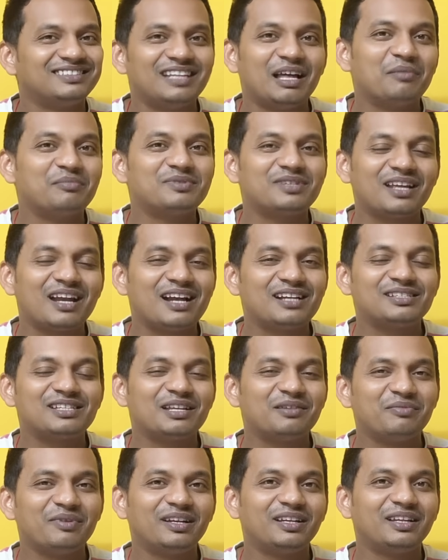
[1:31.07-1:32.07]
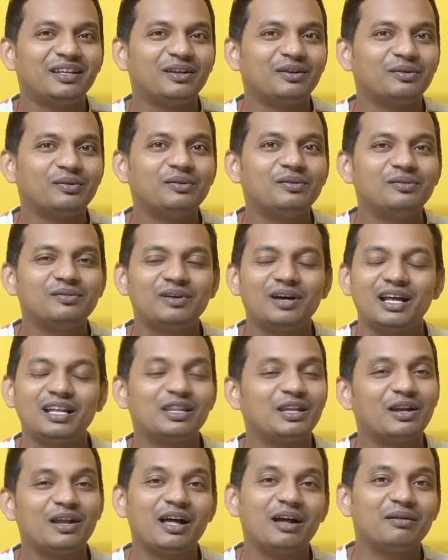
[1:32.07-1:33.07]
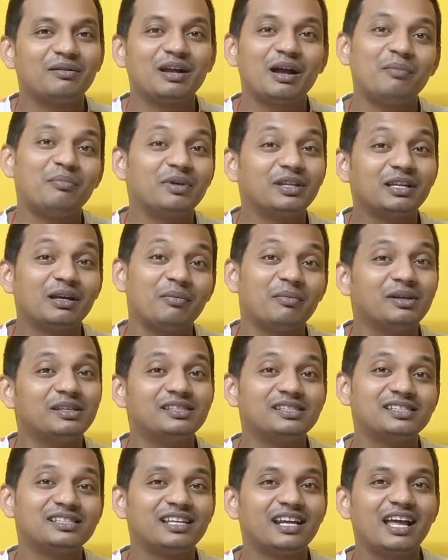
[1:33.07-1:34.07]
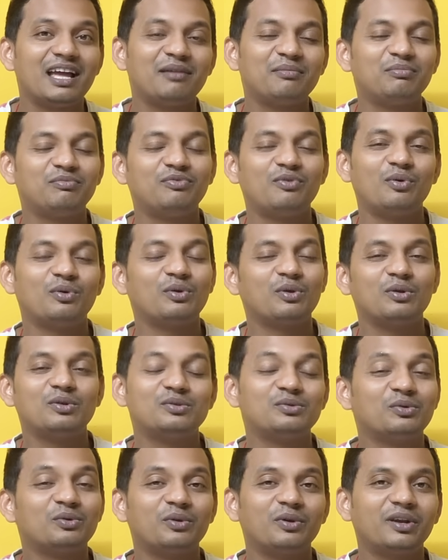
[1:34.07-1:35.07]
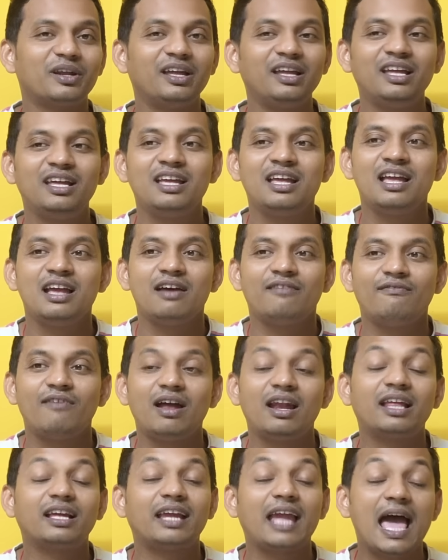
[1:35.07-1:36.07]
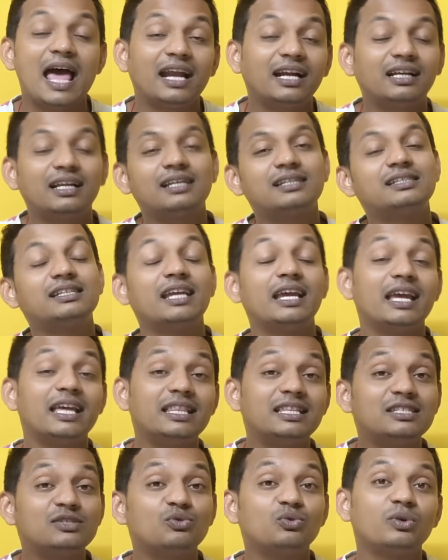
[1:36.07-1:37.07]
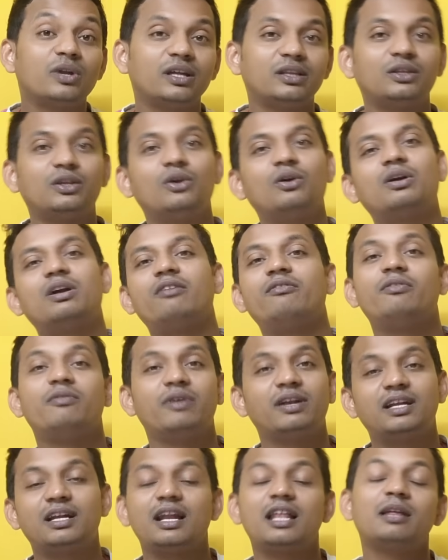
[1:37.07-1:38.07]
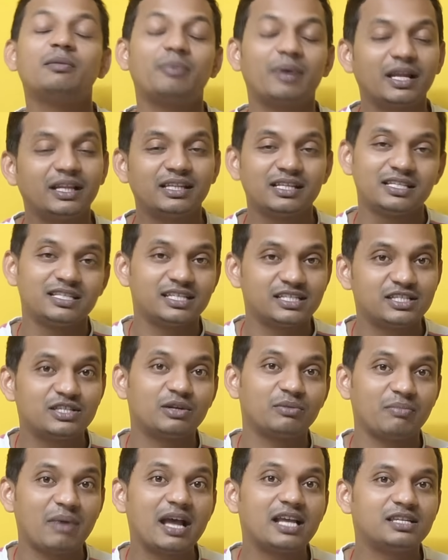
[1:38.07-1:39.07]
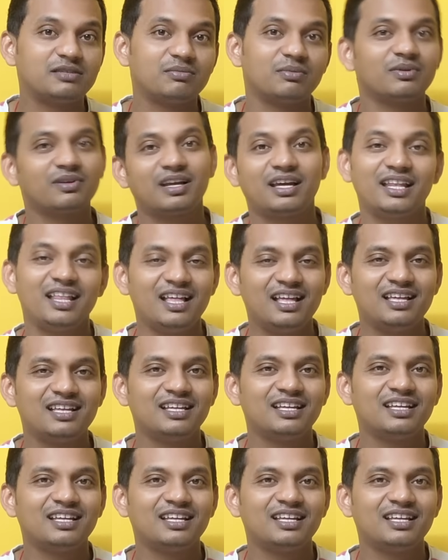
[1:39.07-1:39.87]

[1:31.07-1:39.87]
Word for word: దంసర్ అని పెట్టిర్రు అందులో గమ్మత్ గమ్మత్ చేసిరా ఫోటోలు చూడుర్రి వాళ్ళ క్యారెక్టర్స్కి ఏది సూట్ అయితే అవి పెట్టడానికి ప్రయత్నం చేసారు మ్యాక్సిమం కదా